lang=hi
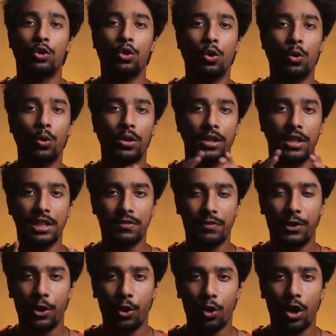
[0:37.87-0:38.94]
तो इस
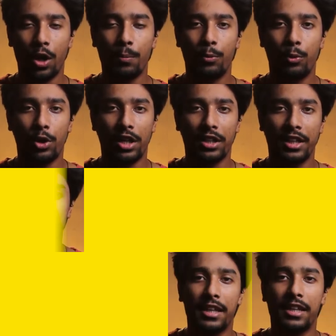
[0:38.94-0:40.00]
वीडियो को आप पूरा
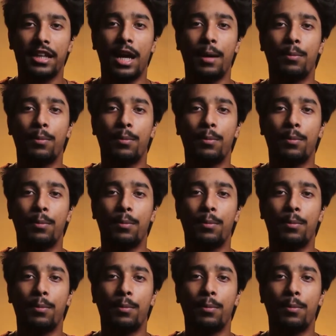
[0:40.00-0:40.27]
देखिए ताकि